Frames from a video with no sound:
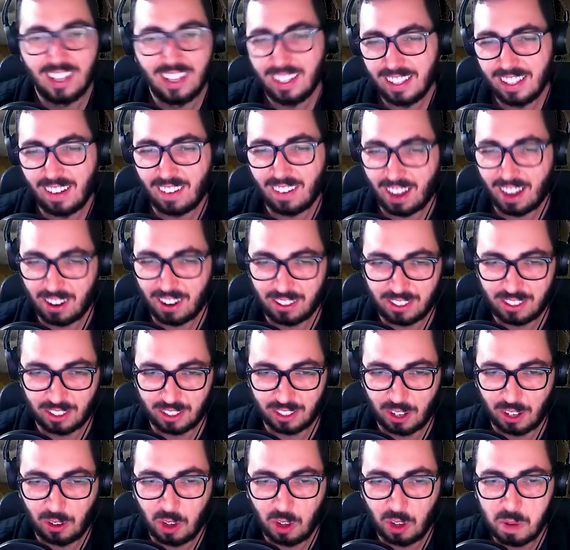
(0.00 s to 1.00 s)
Não, cara, eu
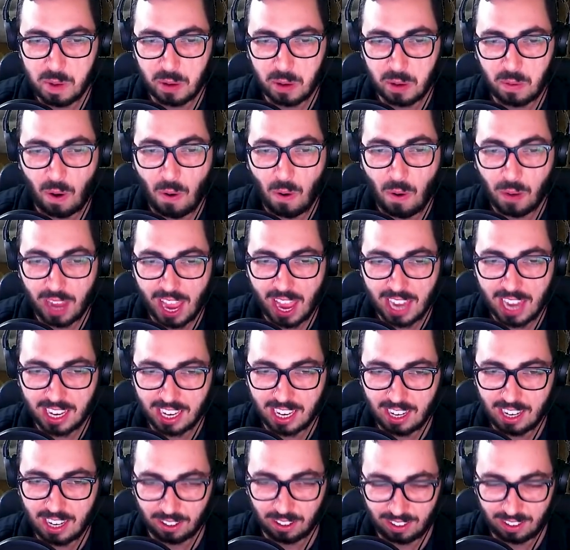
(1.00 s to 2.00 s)
chutei um número qualquer
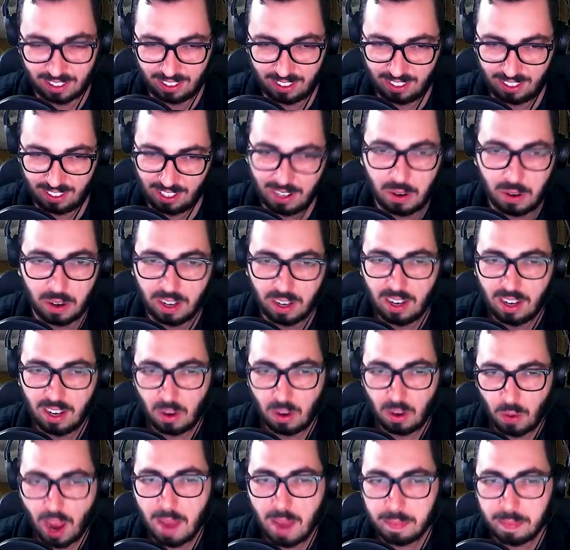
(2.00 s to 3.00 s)
aqui. Eu, de
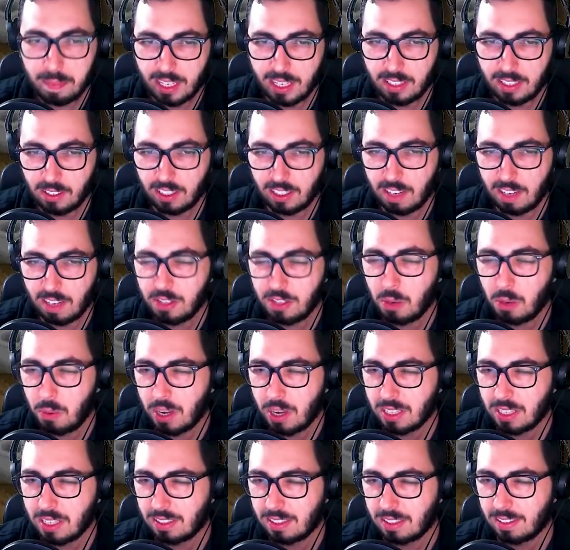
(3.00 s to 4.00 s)
Raptors eu devo ter
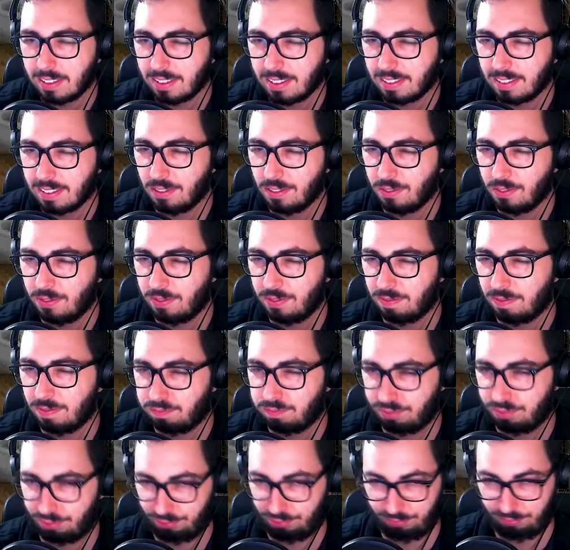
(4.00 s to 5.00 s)
umas
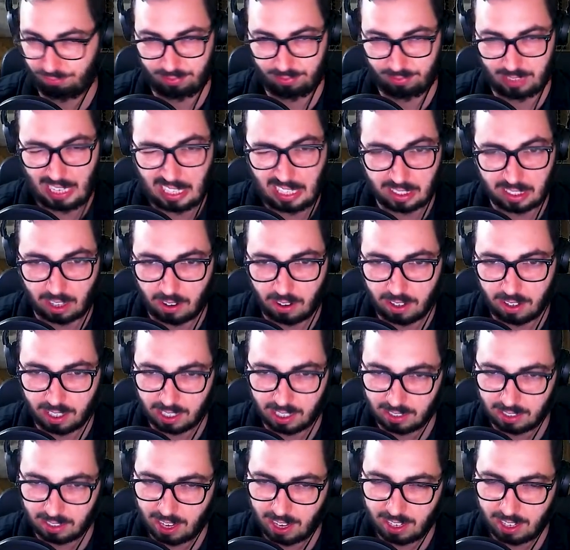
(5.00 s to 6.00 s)
30
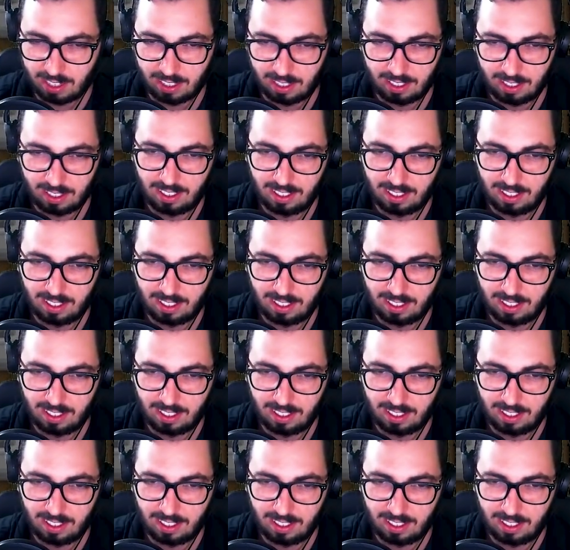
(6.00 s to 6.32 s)
horas, ai.